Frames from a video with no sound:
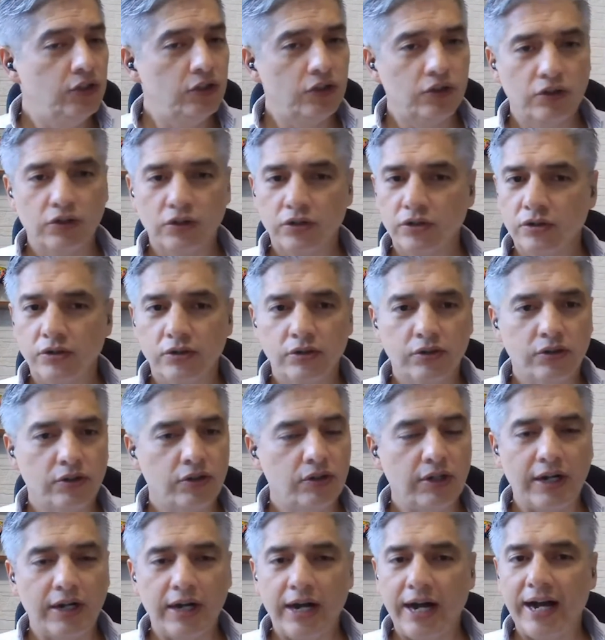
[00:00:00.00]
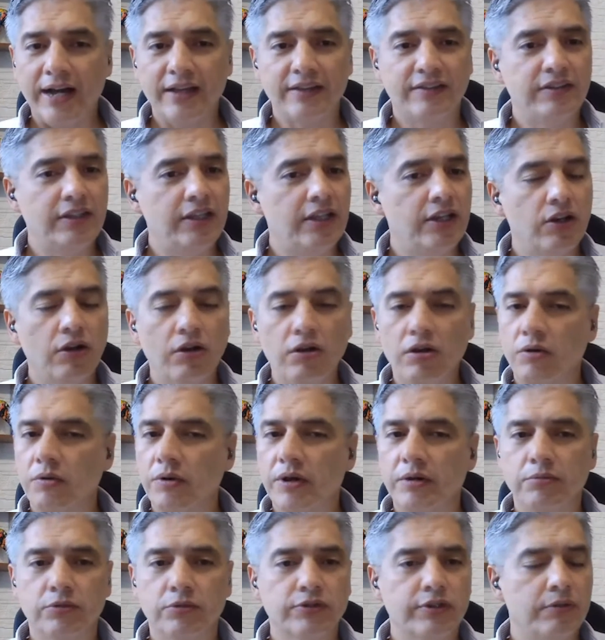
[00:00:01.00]
No, no, no. Así no lo
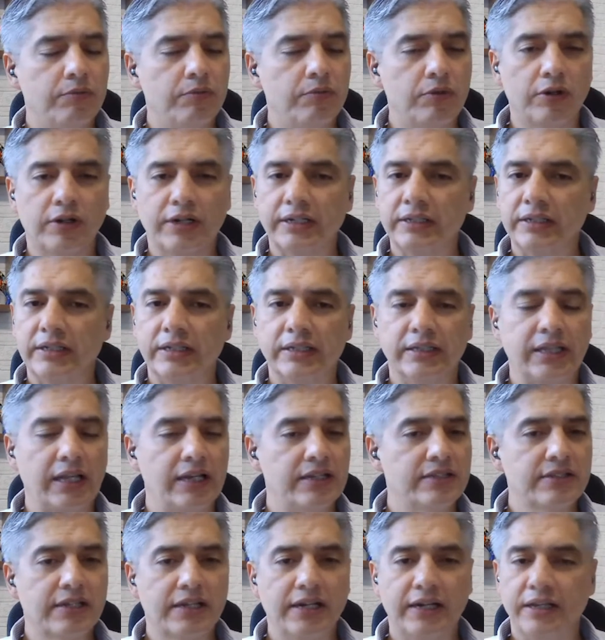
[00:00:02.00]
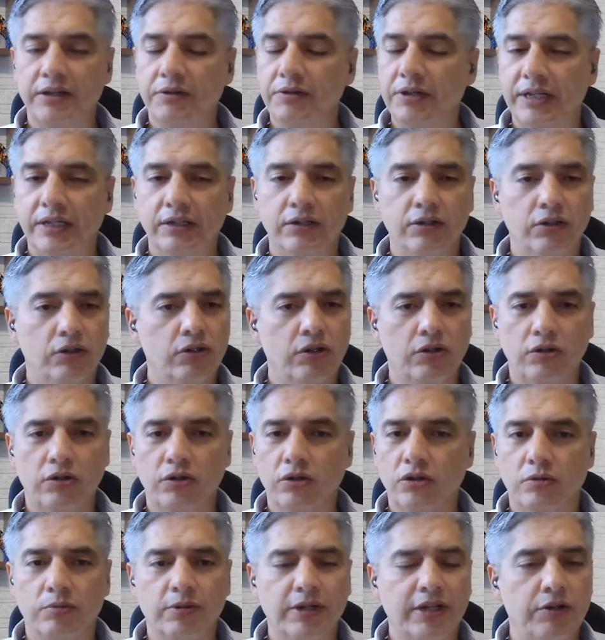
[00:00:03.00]
vemos en Brokers Digitales Caribe. No, no,
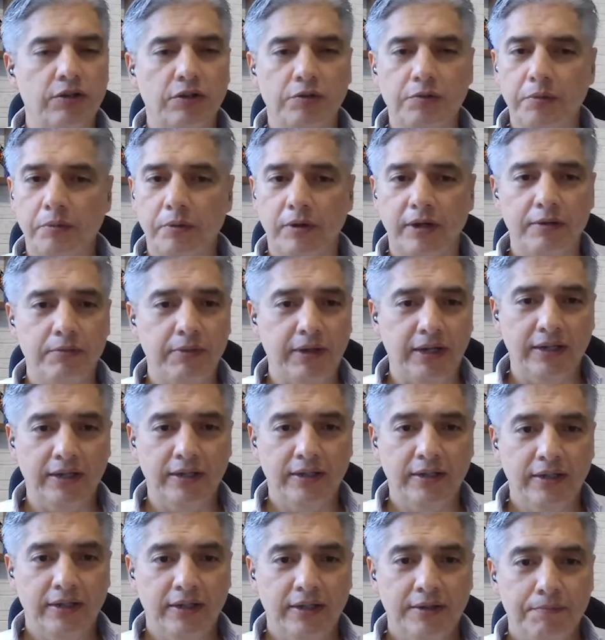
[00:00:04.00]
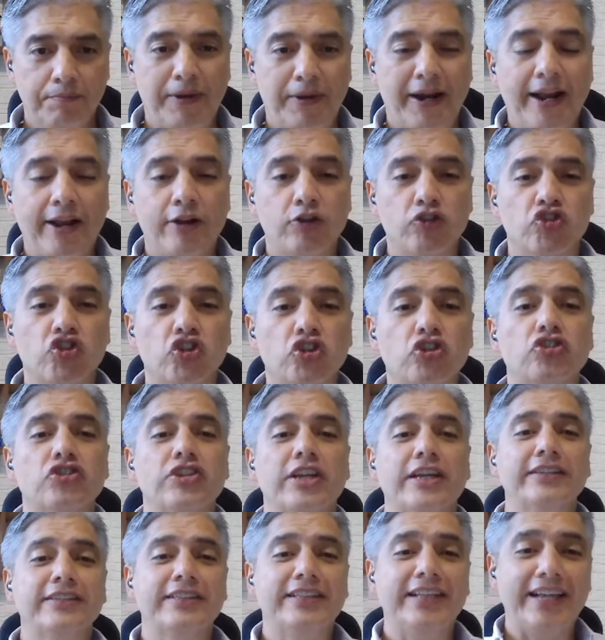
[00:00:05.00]
no, ¿cómo que no es mi problema? Para
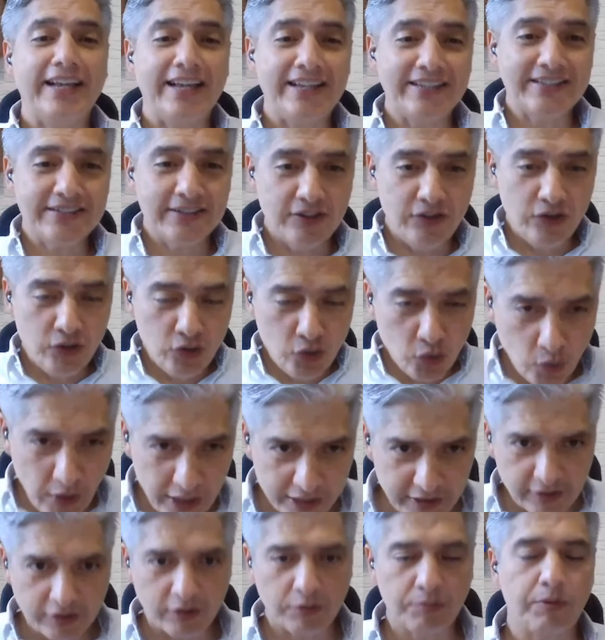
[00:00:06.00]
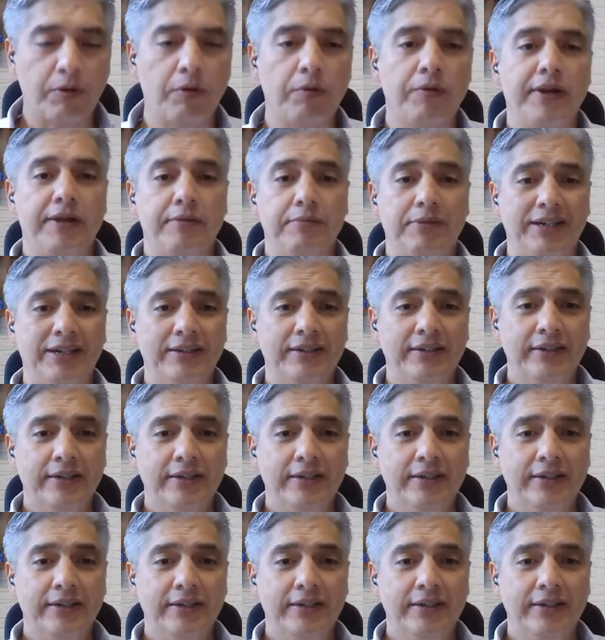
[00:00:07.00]
nosotros este es nuestro problema.